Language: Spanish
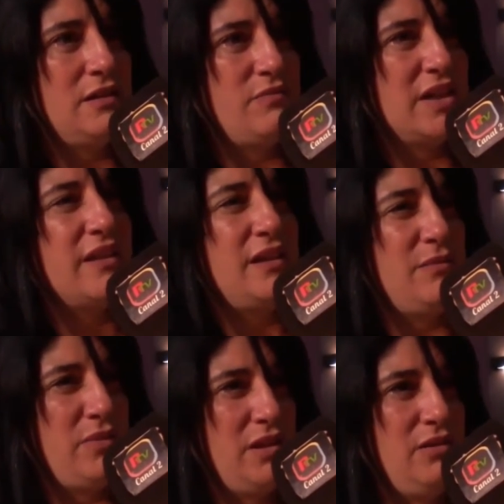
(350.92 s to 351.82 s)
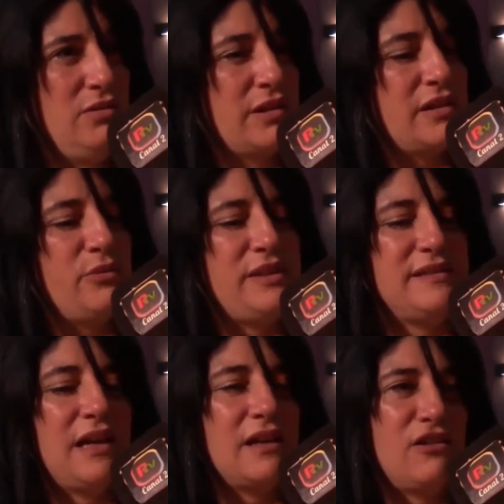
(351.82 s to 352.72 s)
eh, perder el miedo,
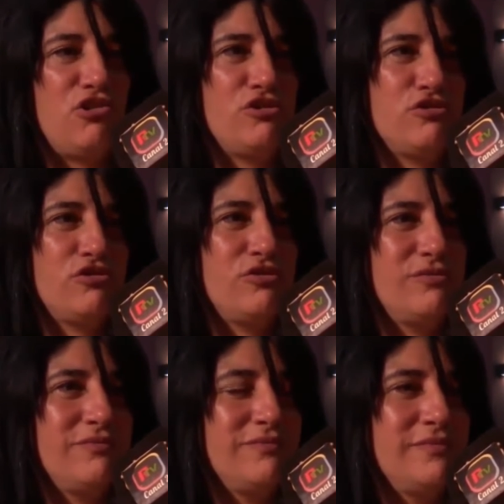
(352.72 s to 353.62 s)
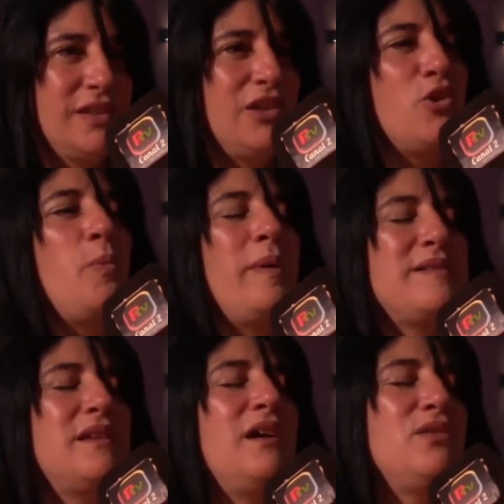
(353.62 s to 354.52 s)
revisarnos qué nos
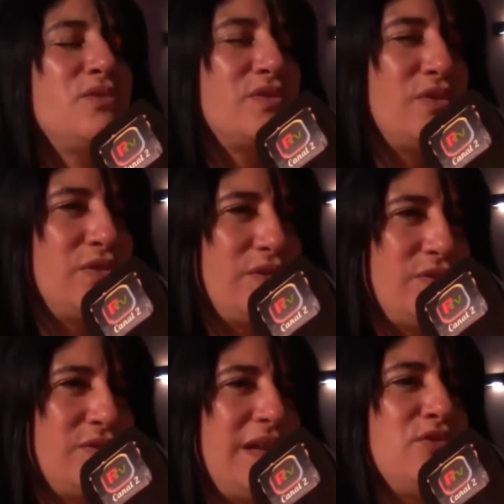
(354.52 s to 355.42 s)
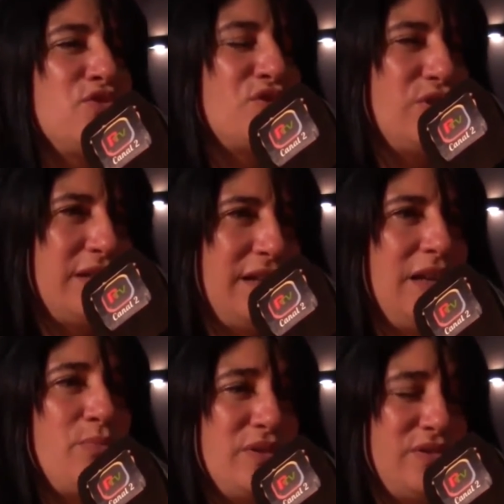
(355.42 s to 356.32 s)
pasa a nosotros, a
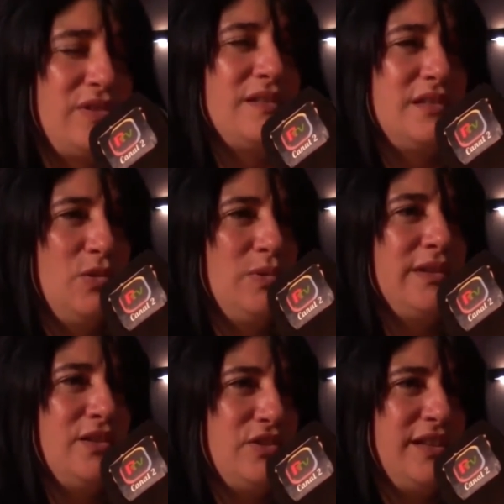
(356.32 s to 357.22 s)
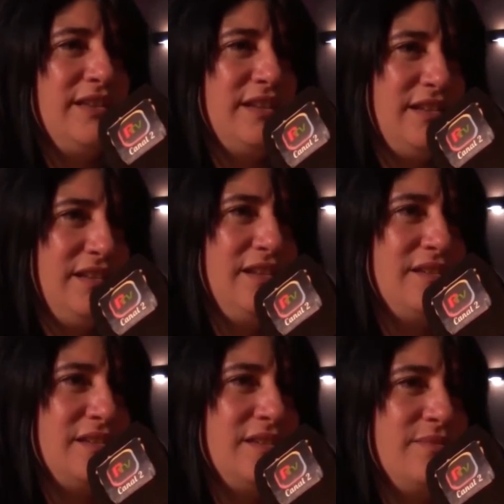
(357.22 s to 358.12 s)
nosotras, las personas adultas con estas
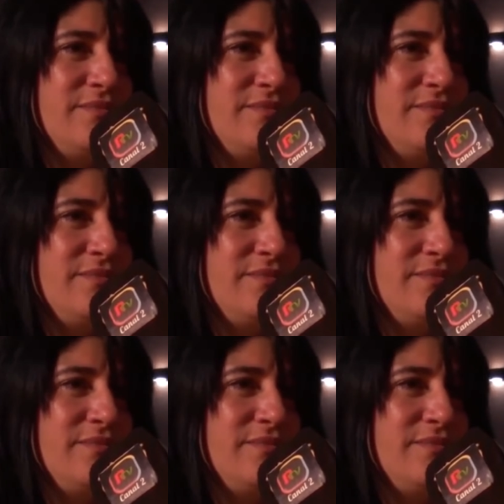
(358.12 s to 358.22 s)
niñeces.